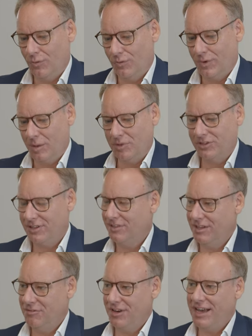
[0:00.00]
habe ich das
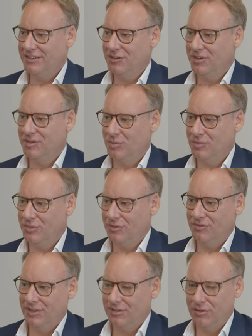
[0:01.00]
erwartet, was,
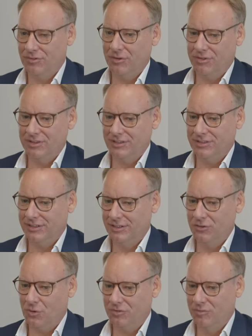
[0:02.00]
auf, auf, was ich da
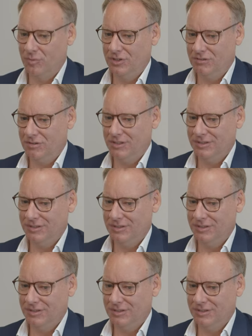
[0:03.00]
getroffen bin?